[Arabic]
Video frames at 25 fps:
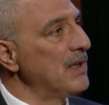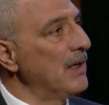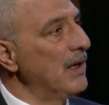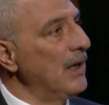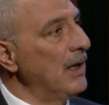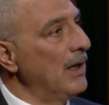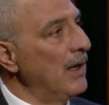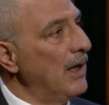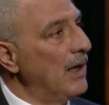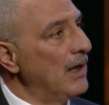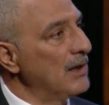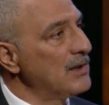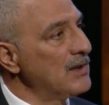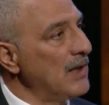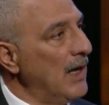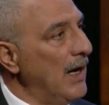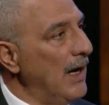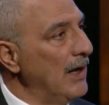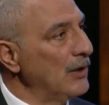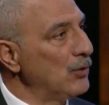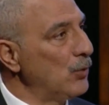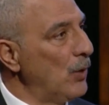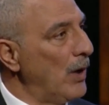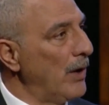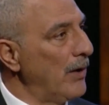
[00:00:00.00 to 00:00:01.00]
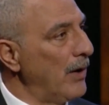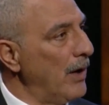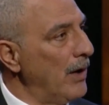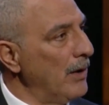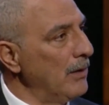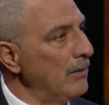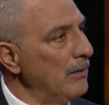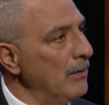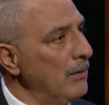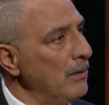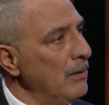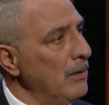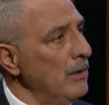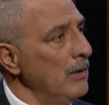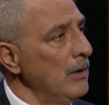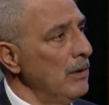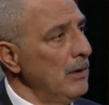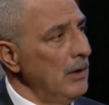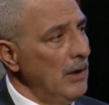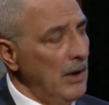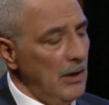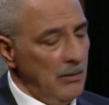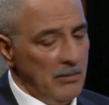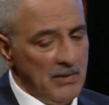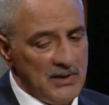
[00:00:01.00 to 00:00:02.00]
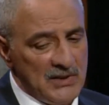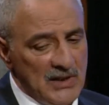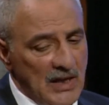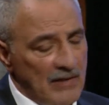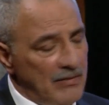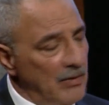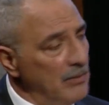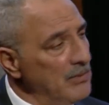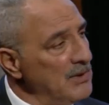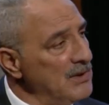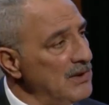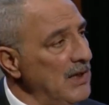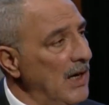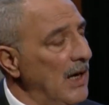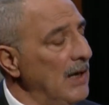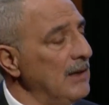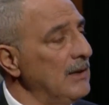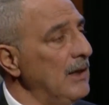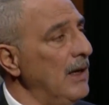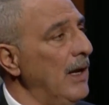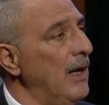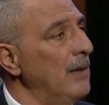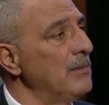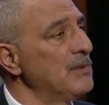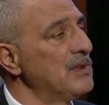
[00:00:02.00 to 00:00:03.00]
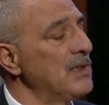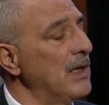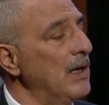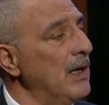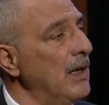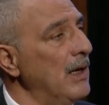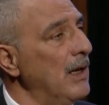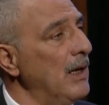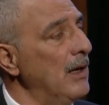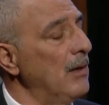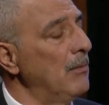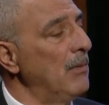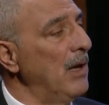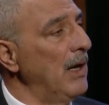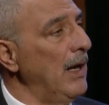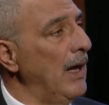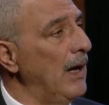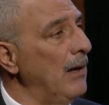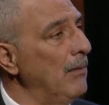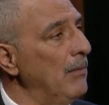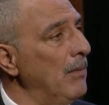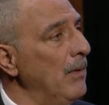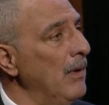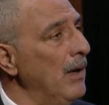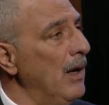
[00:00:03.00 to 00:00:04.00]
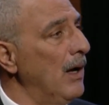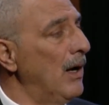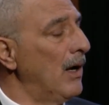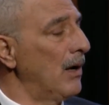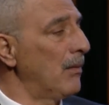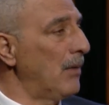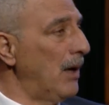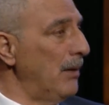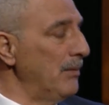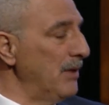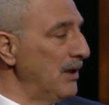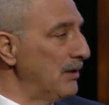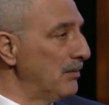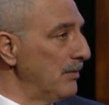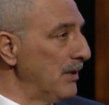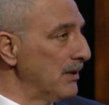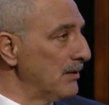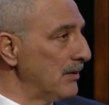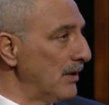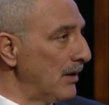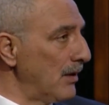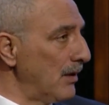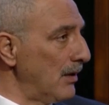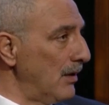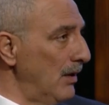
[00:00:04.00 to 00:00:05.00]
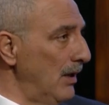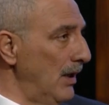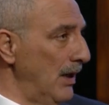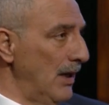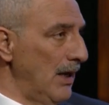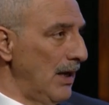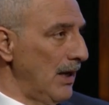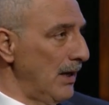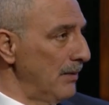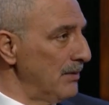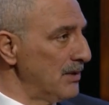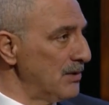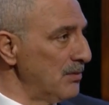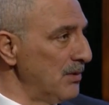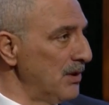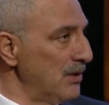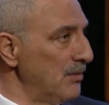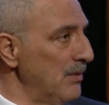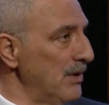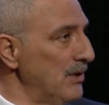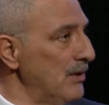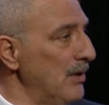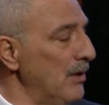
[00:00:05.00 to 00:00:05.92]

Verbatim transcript: الى ساحه وهران المسافه من ساحه الحمزه الى الملعب 400 متر الى 500 متر يعني